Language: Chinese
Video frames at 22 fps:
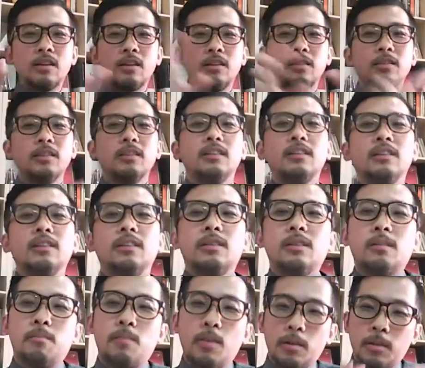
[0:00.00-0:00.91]
好了哦，
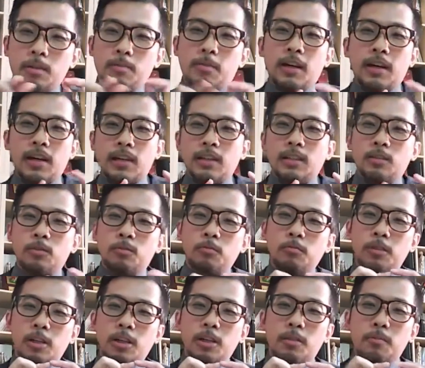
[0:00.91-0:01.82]
标题把它改成
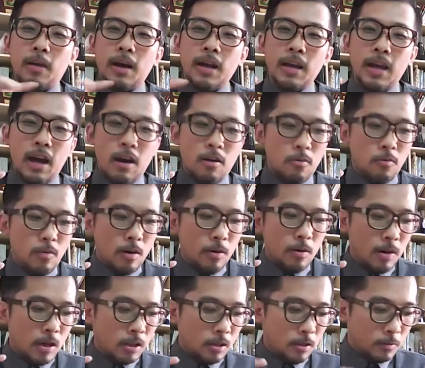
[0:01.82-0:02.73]
如何买好
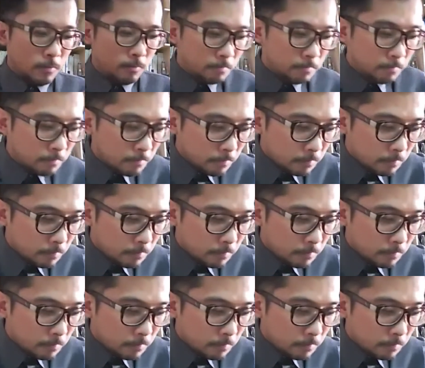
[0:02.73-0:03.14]
万花筒。